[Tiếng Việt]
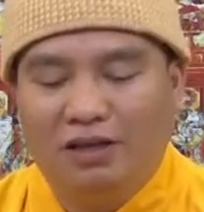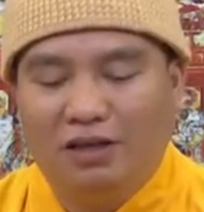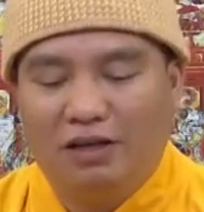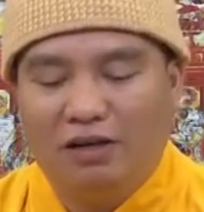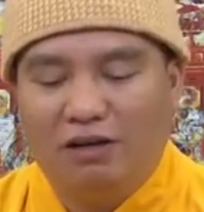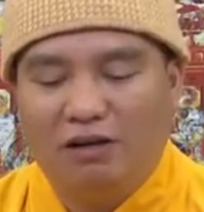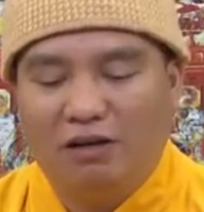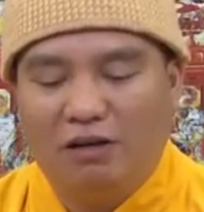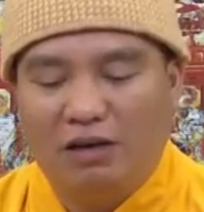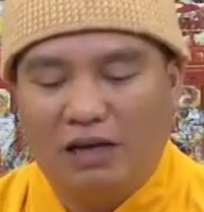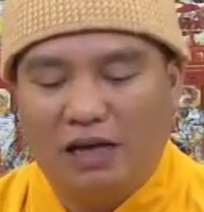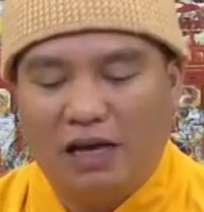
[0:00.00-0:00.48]

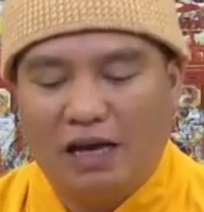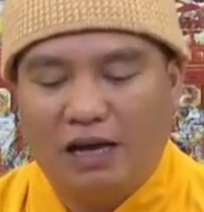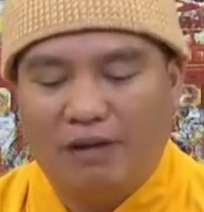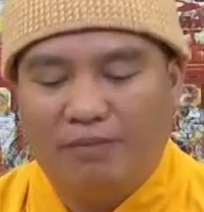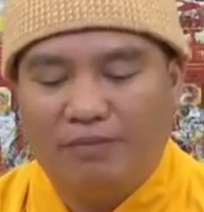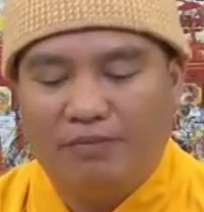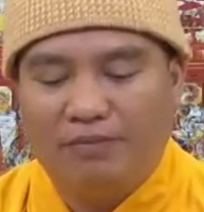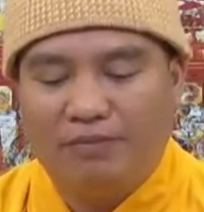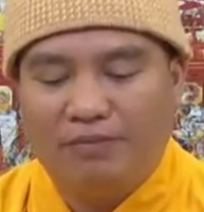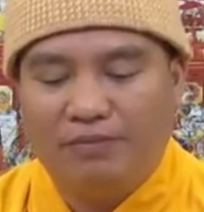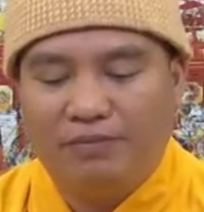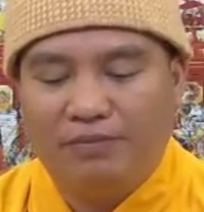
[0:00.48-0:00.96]
lo
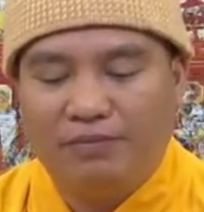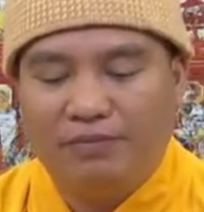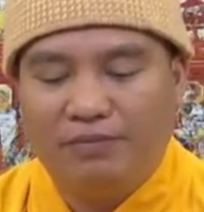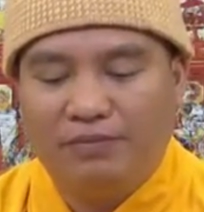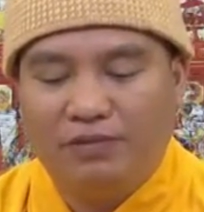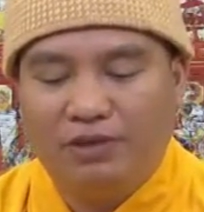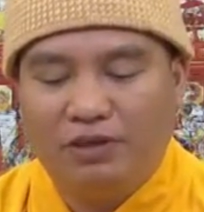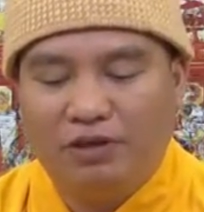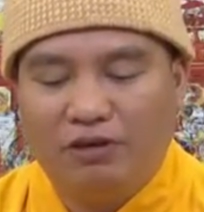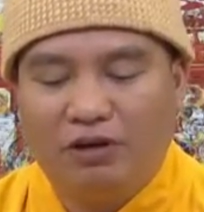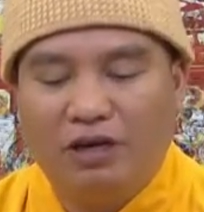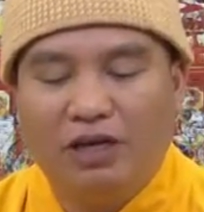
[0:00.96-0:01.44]
làm
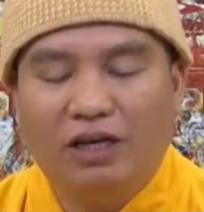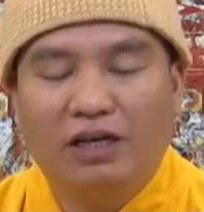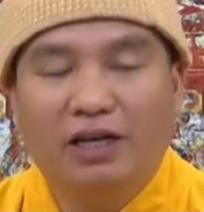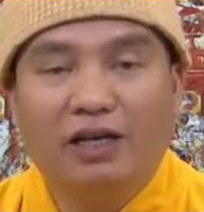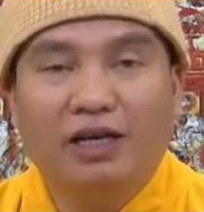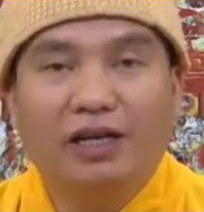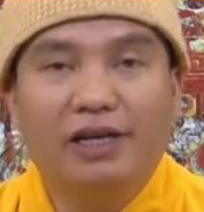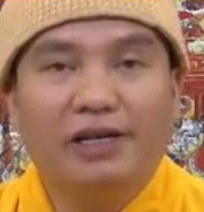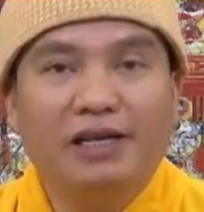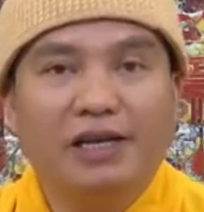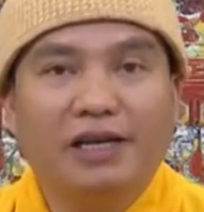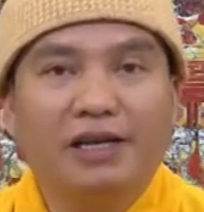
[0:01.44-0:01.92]

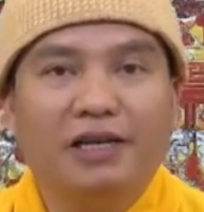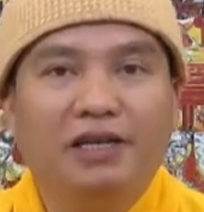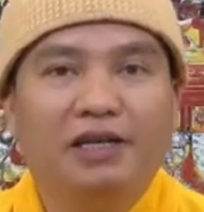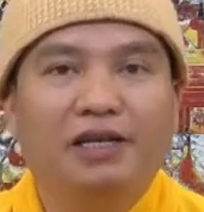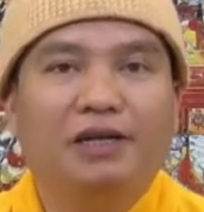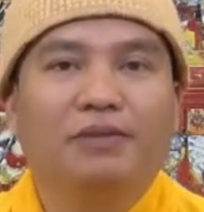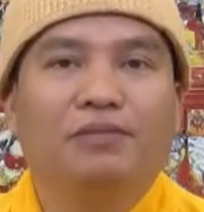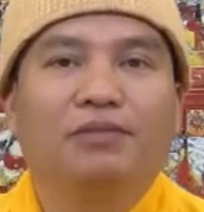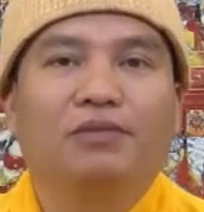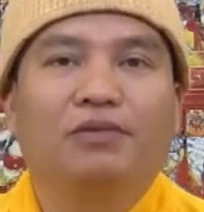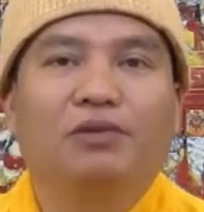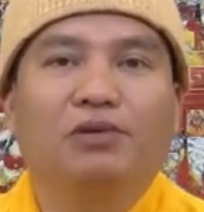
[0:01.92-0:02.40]
tròn cái trách
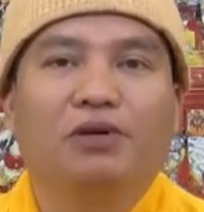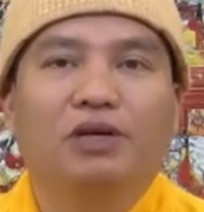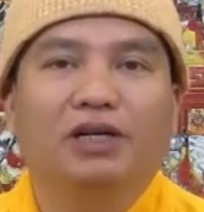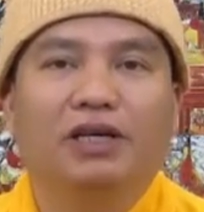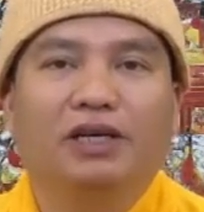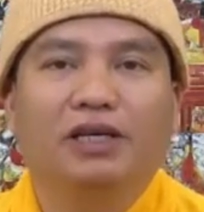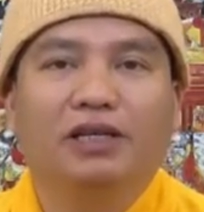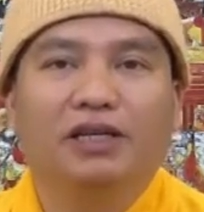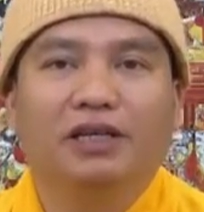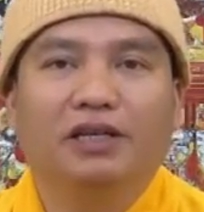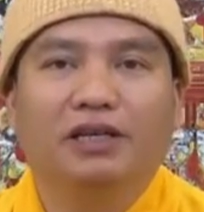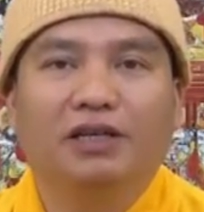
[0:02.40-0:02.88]
nhiệm của
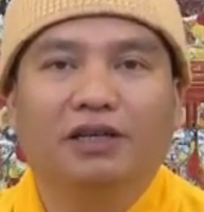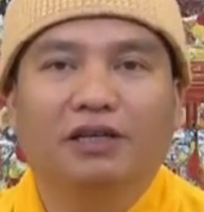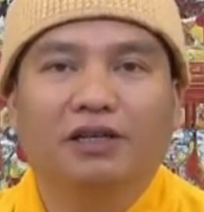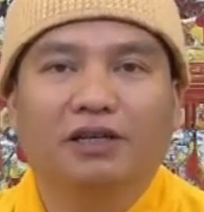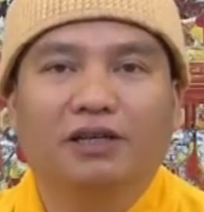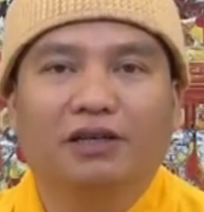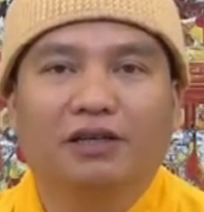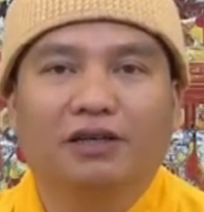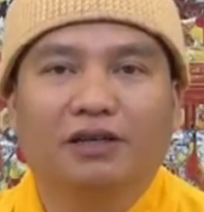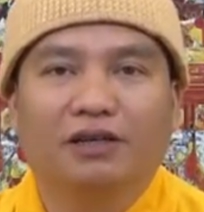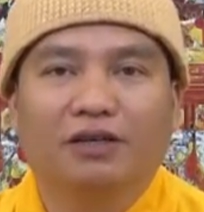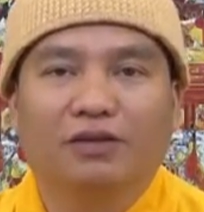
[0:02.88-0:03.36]
người gì
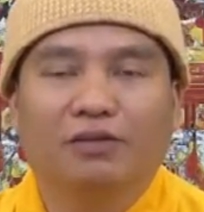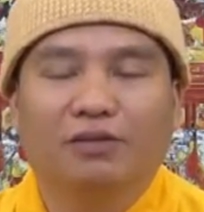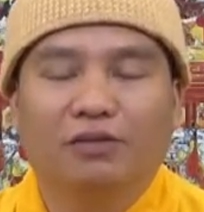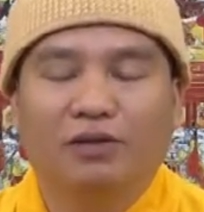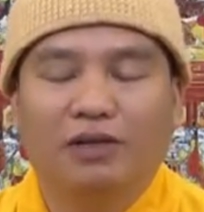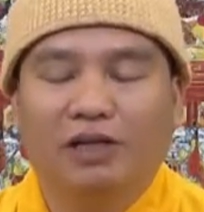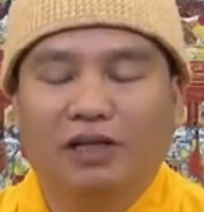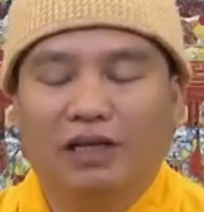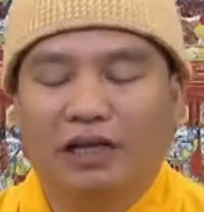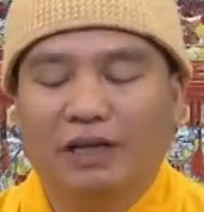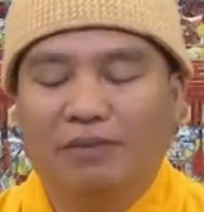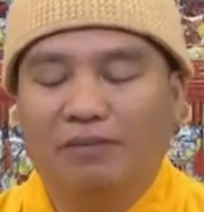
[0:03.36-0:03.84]
của
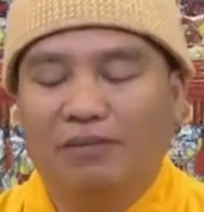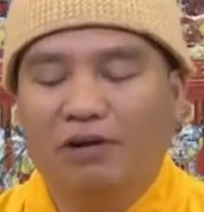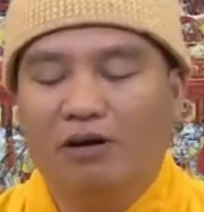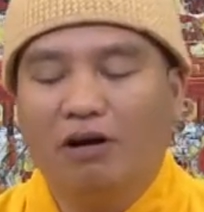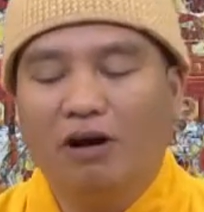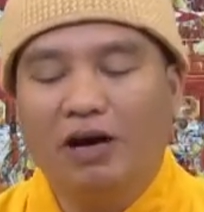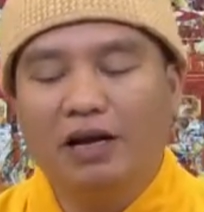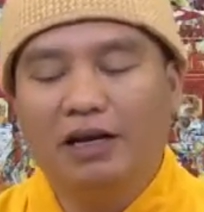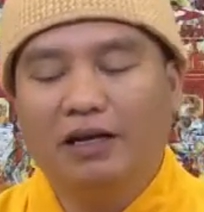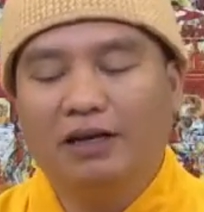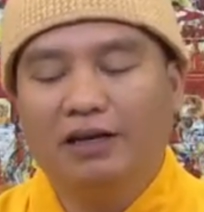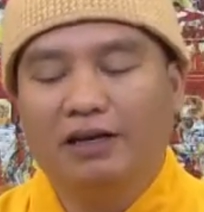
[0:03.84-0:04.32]
người làm
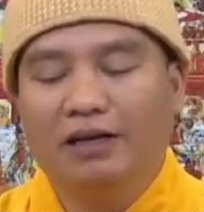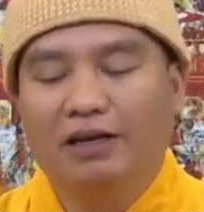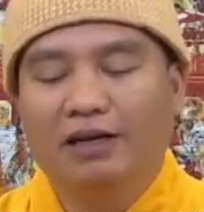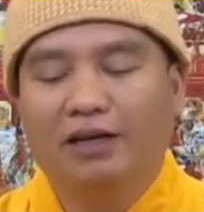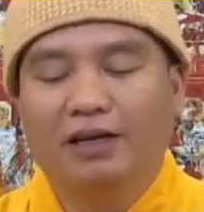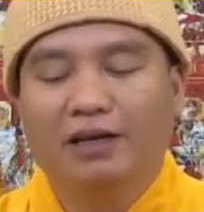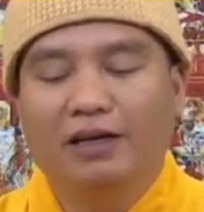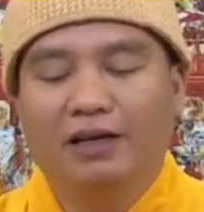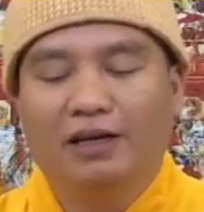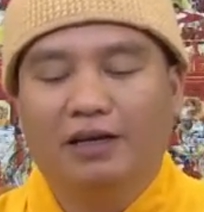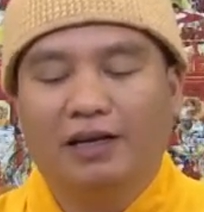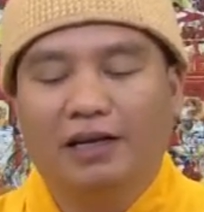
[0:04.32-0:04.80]
con
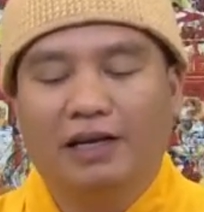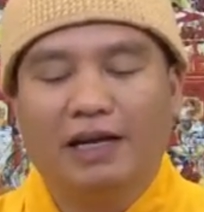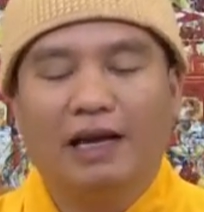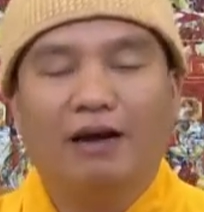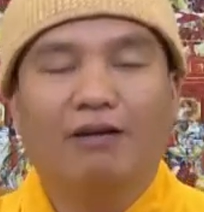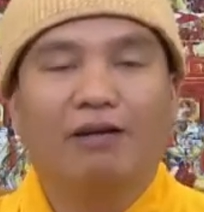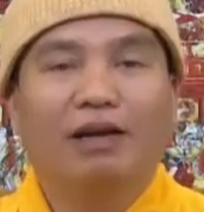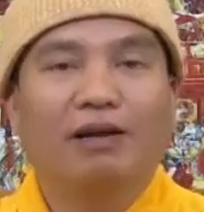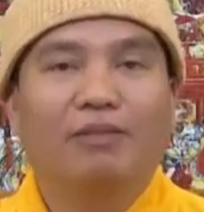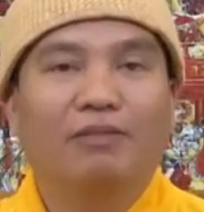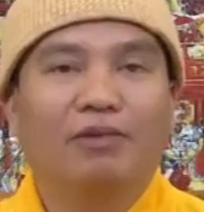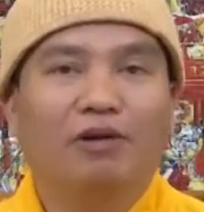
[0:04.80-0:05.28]
cái
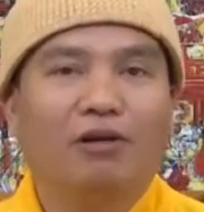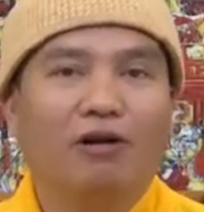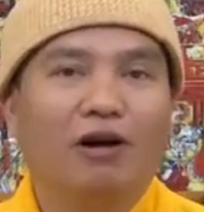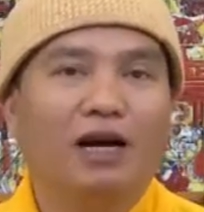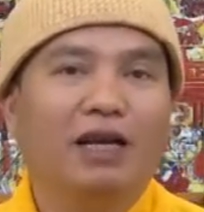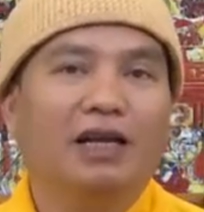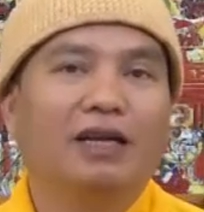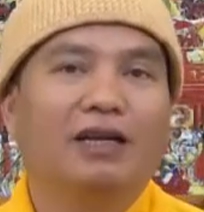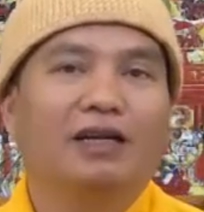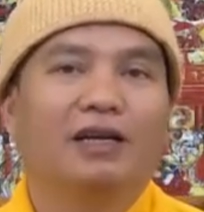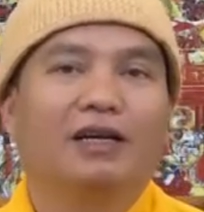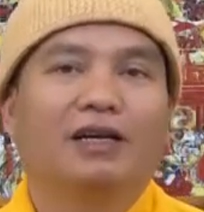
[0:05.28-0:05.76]
đạo làm
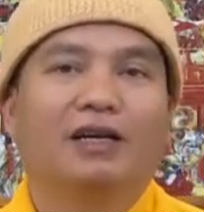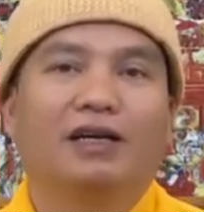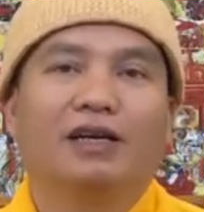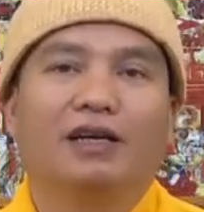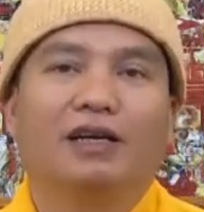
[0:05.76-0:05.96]
con